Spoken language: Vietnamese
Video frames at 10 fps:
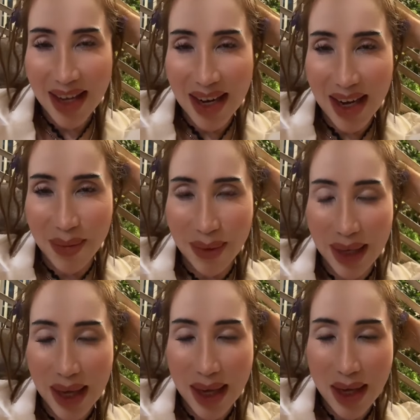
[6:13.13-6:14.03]
cho anh nằm
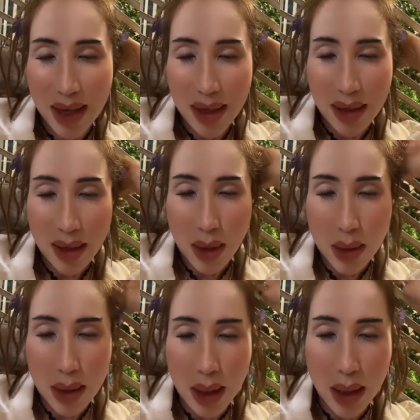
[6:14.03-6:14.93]
ké
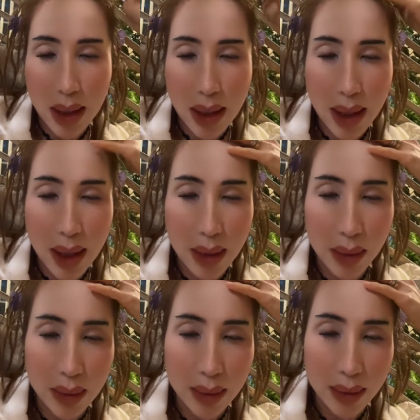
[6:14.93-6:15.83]
nói cưng ghê
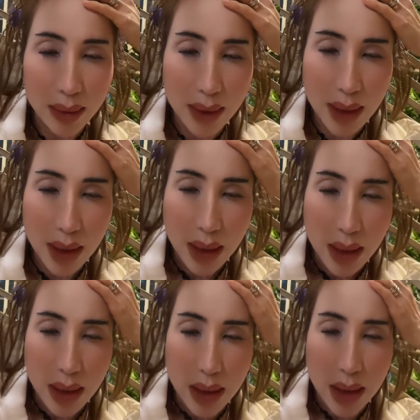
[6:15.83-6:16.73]

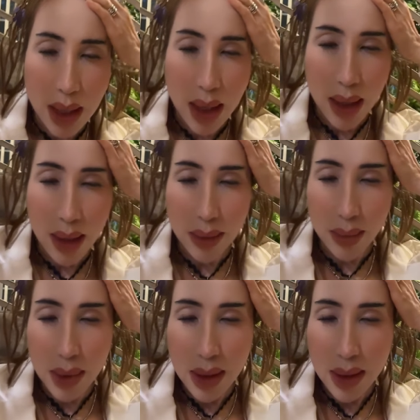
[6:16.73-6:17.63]
trà
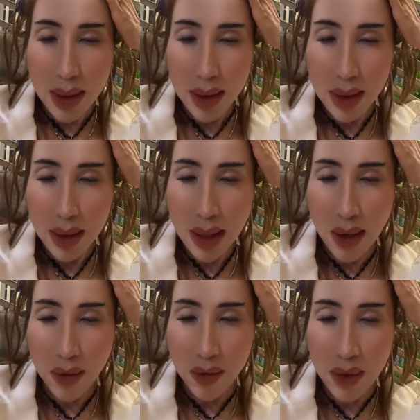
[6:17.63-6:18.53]
minh
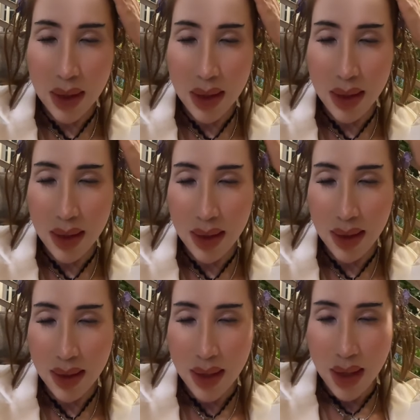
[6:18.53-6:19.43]
trà vinh
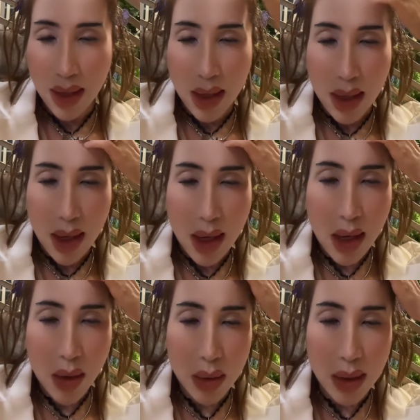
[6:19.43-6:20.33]

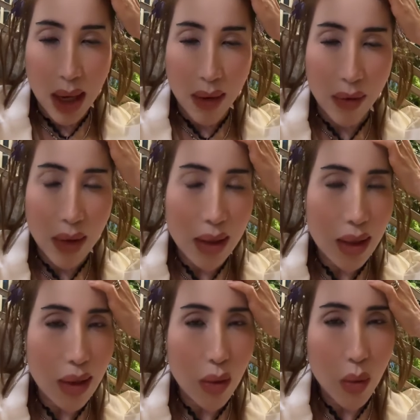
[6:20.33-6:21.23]
hello trà
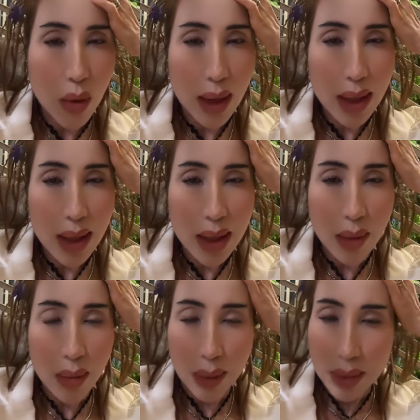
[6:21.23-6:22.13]
vinh lâu quá
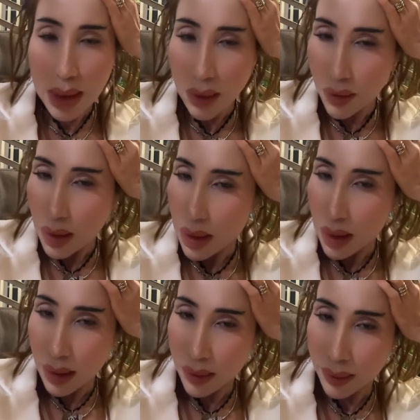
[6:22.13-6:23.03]
không gặp trà vinh
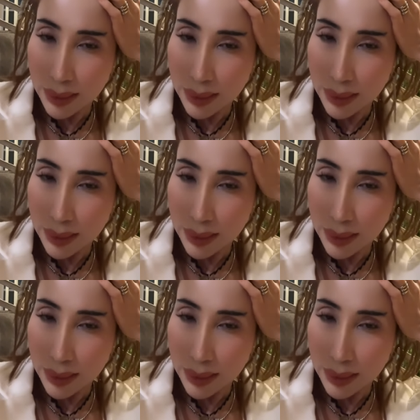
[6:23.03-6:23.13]
nè à.